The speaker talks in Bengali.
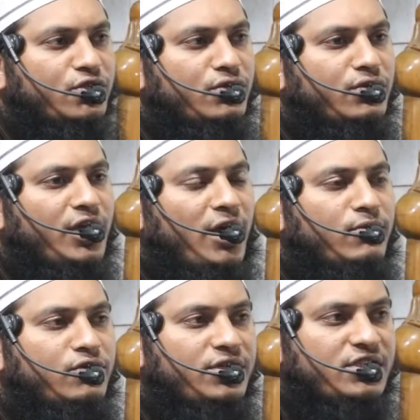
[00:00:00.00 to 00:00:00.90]
জন্য
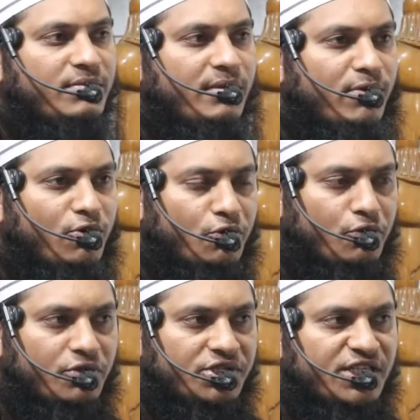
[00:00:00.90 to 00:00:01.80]
নিয়ামত হিসেবে প্রেরণ
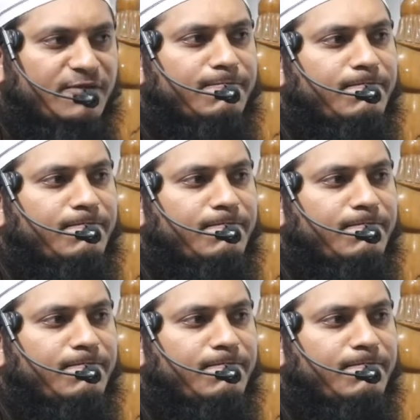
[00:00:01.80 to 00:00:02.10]
করেছেন